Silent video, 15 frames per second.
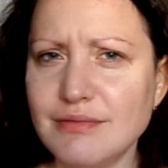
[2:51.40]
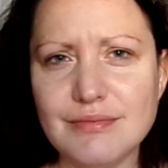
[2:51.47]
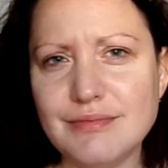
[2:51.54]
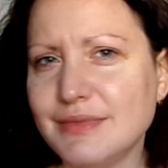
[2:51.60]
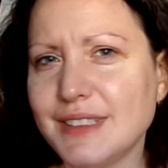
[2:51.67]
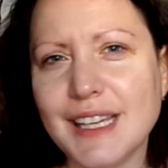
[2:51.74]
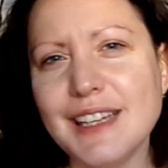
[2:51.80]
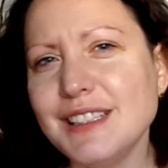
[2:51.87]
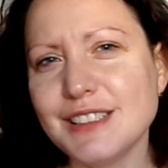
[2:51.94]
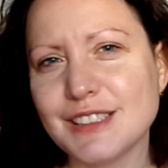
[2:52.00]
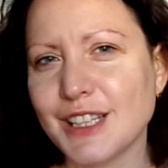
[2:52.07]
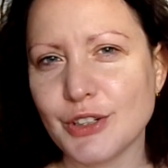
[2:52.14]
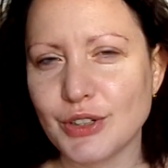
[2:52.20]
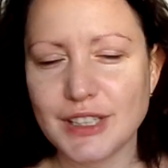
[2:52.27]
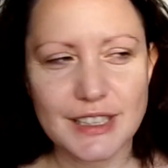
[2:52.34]
Я не
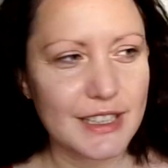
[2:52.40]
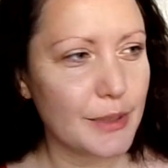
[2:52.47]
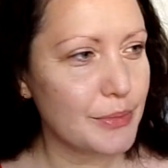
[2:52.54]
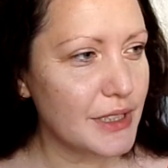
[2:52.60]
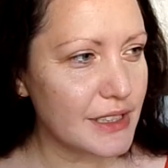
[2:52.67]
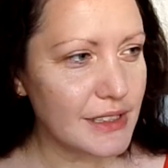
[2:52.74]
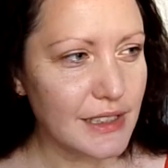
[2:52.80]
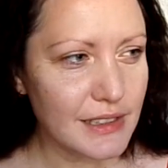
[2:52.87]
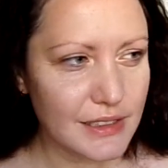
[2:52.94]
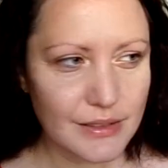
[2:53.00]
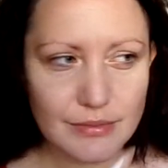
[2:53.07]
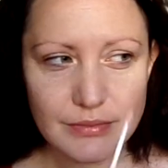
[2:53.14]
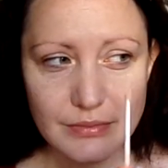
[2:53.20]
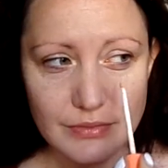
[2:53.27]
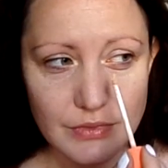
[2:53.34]
знаю, как это объяснить,
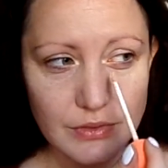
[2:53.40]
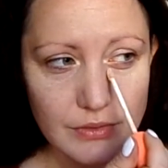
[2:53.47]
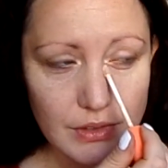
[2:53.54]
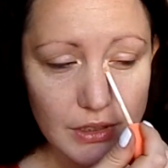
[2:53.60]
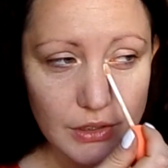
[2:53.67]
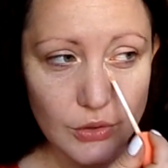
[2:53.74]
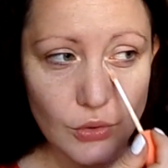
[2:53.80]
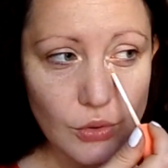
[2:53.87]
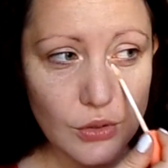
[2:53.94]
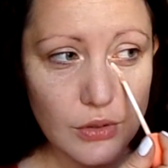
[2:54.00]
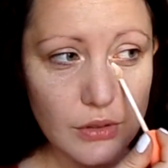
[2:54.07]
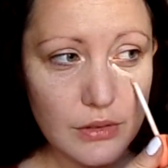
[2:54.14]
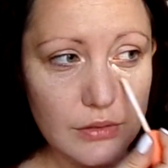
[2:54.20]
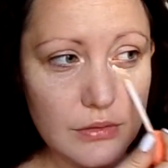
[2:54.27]
но